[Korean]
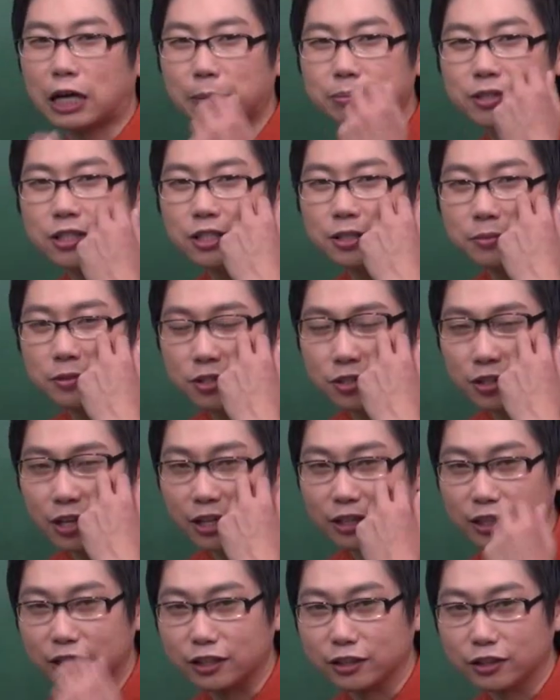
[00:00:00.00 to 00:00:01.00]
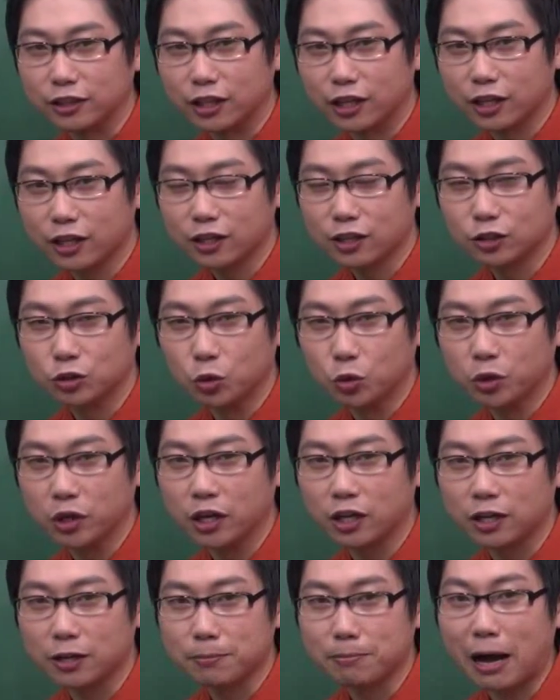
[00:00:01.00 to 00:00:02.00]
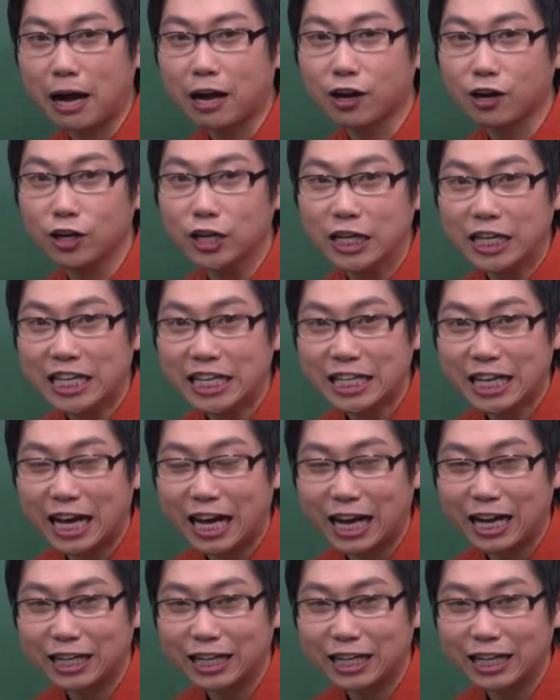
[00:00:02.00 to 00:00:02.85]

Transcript: 갑자기 이름 이 기억이 안 나는데 그 노래 그 막걸리나